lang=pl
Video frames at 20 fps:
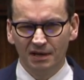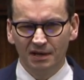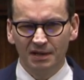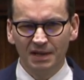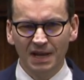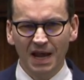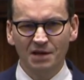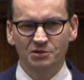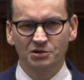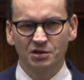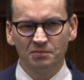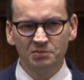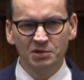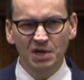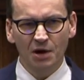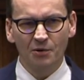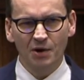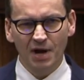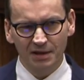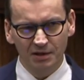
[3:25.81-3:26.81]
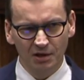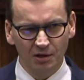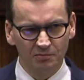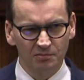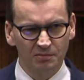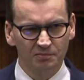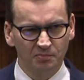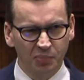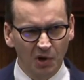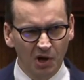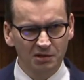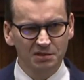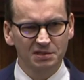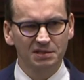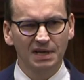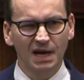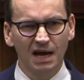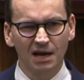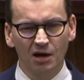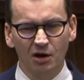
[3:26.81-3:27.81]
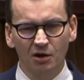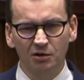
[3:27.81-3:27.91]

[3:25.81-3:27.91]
naszym działaniom Polska